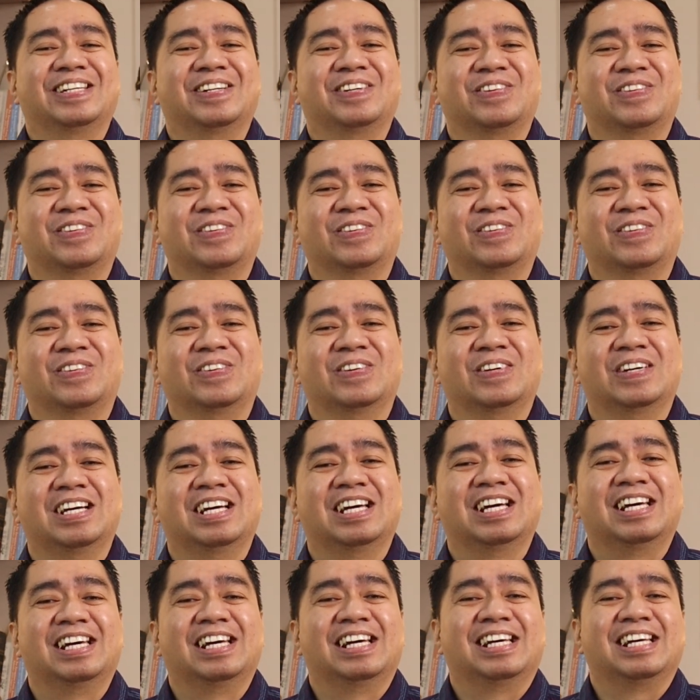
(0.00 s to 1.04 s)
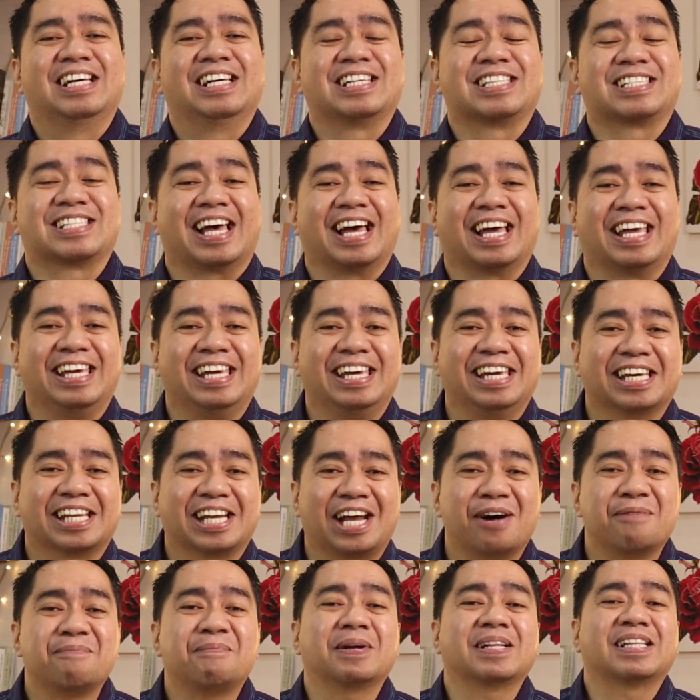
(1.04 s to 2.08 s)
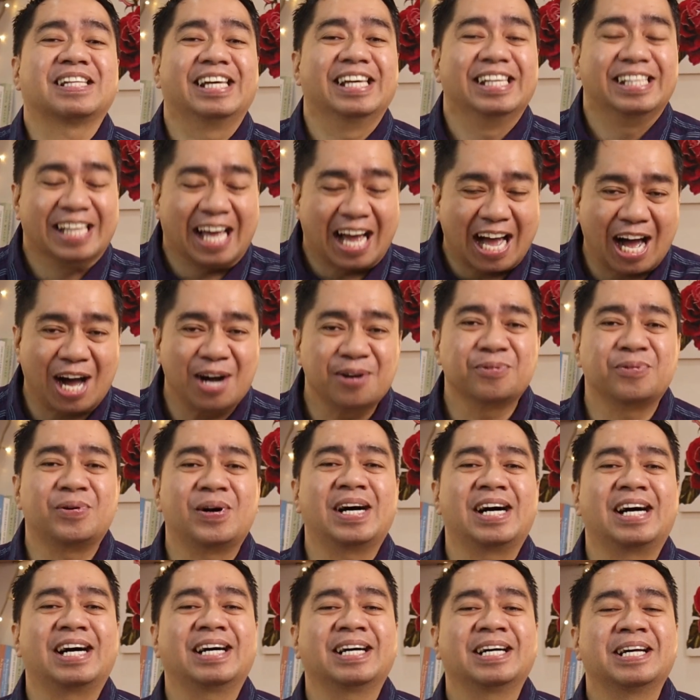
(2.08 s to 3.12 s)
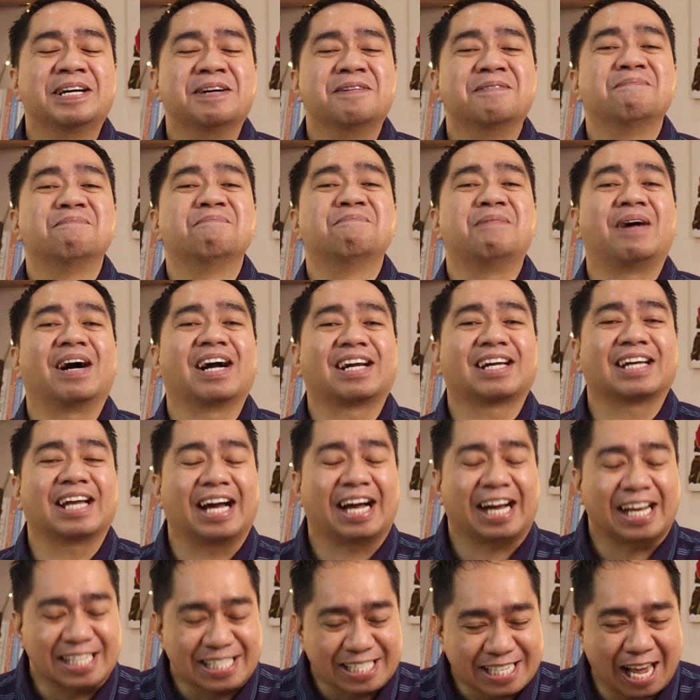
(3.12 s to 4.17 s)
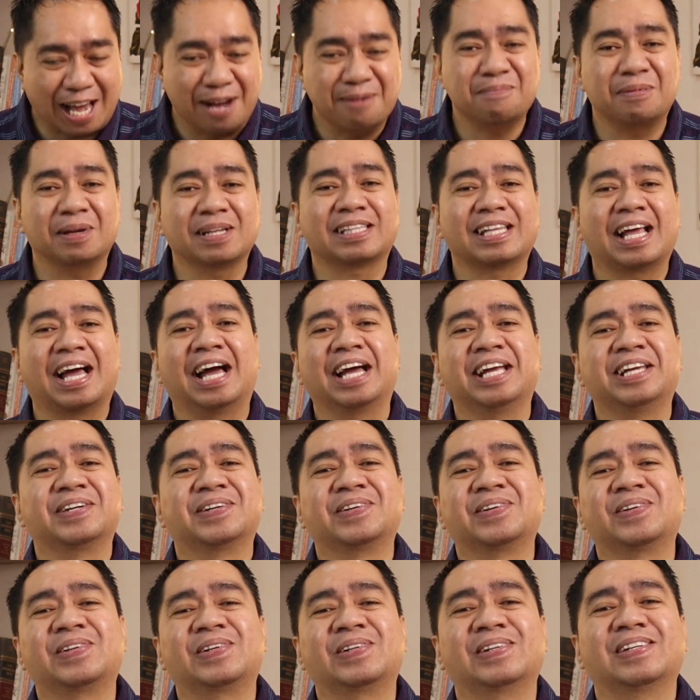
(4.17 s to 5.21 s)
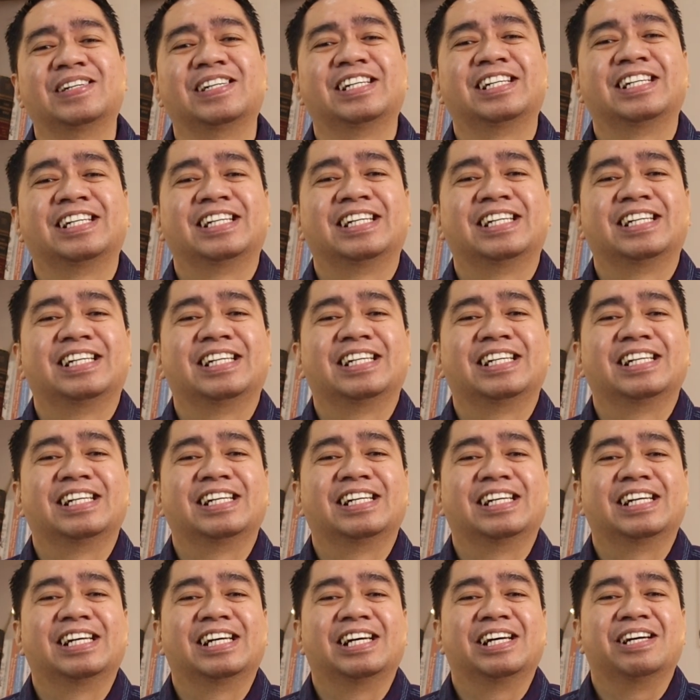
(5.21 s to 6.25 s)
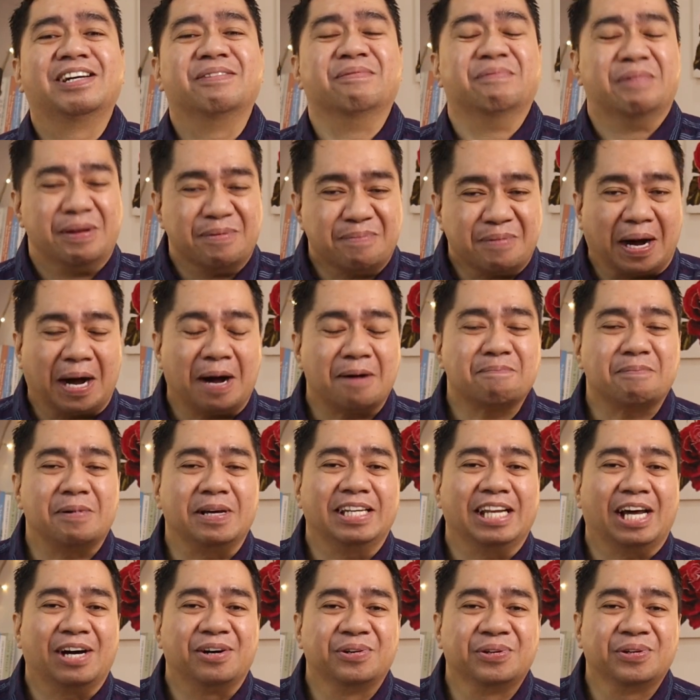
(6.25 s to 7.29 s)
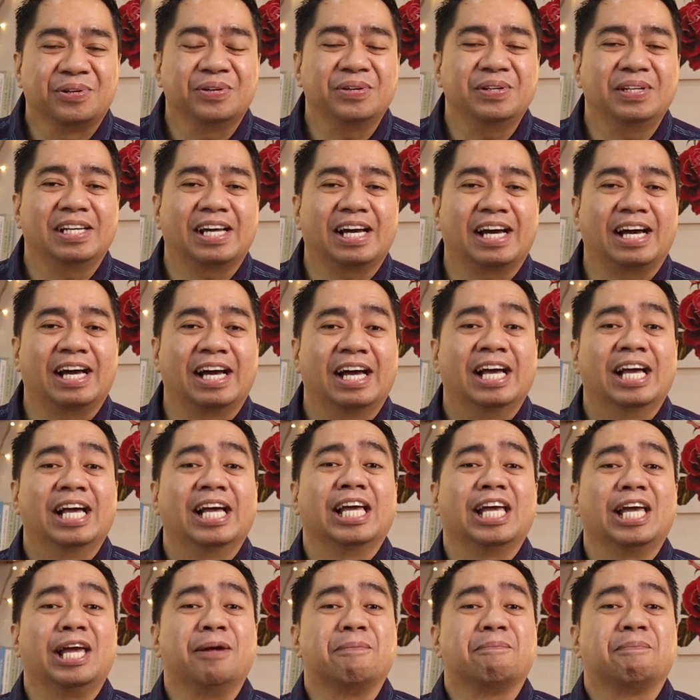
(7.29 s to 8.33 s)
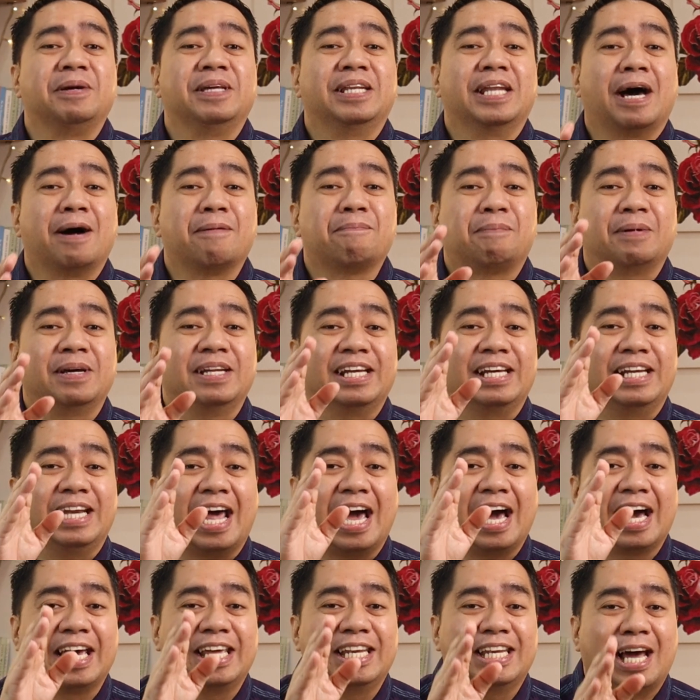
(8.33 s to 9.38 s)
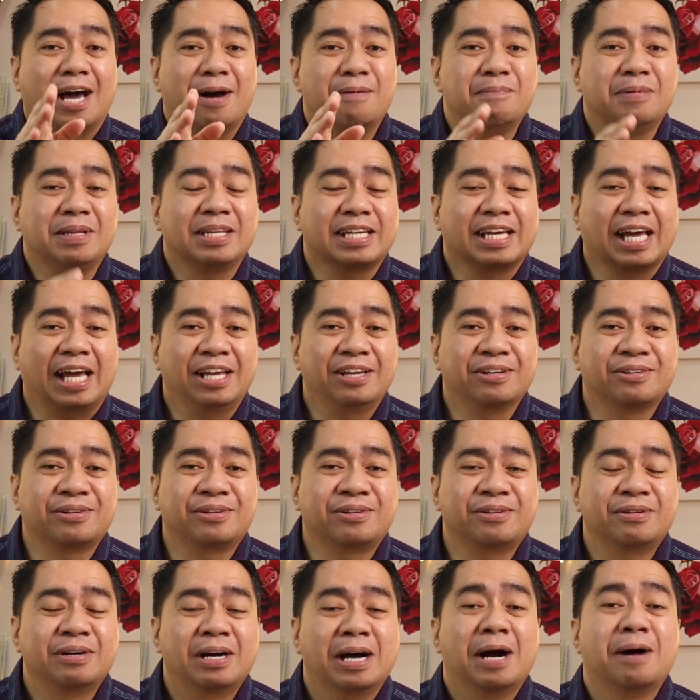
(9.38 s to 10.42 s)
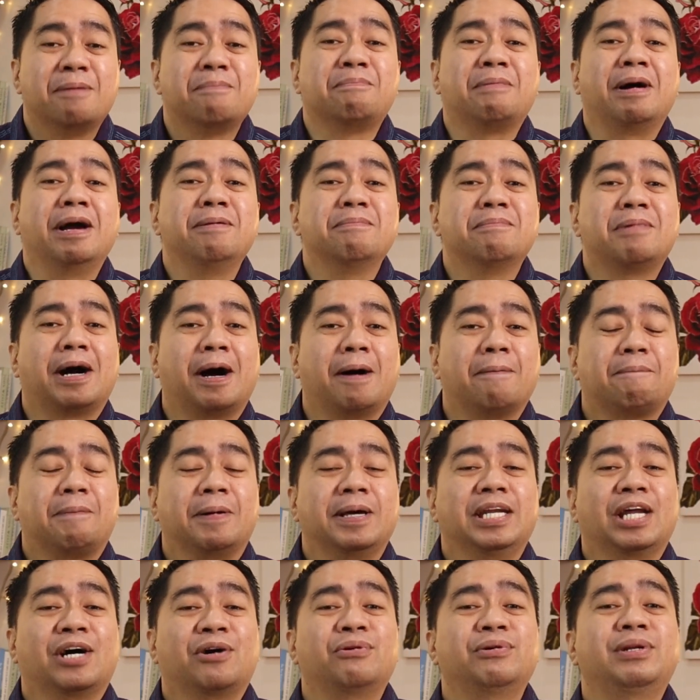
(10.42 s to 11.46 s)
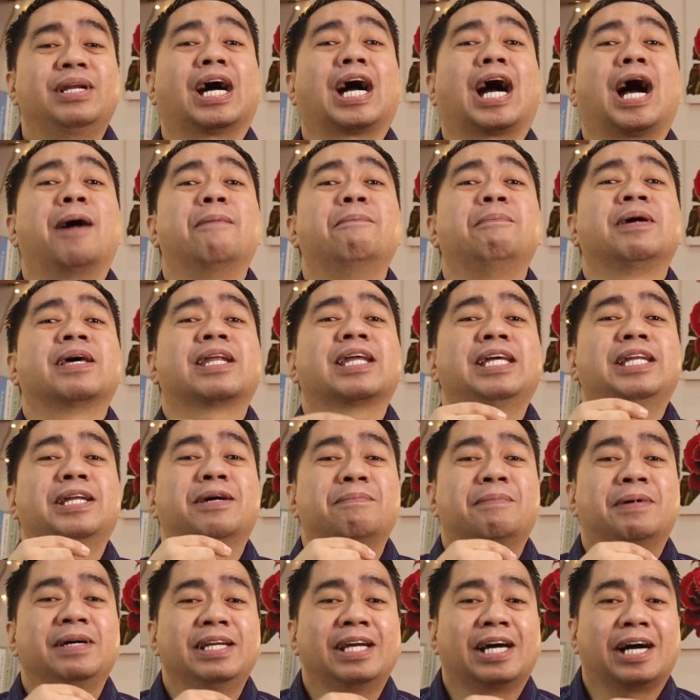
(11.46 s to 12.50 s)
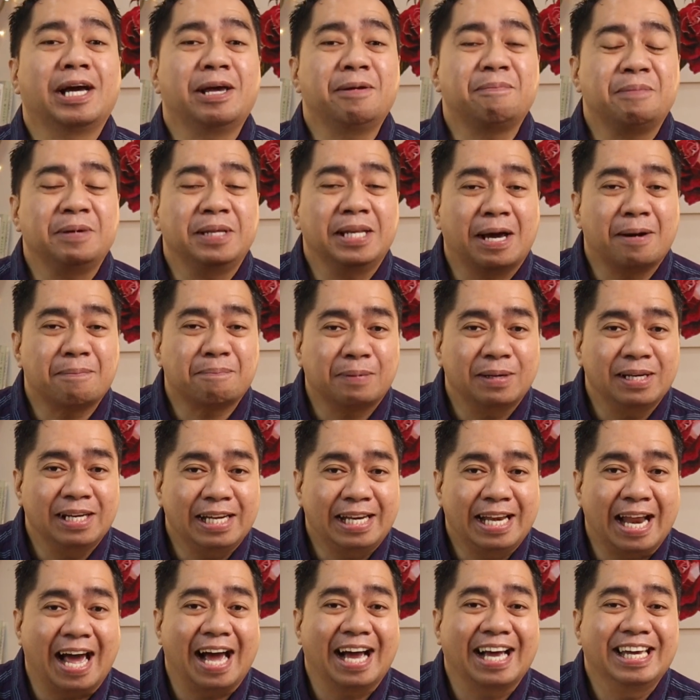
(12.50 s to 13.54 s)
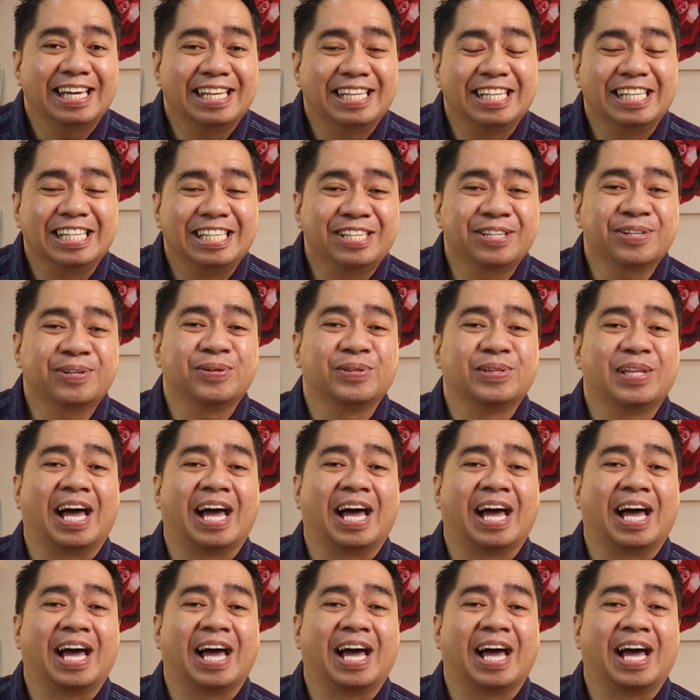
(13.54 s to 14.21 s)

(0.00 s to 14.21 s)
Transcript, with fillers: o, sa hirap at ginhawa, magkakasama tayo. May mga panahon na Ipinapanalangin namin kayo. May mga panahon na kami rin naman ang ipinapanalangin ninyo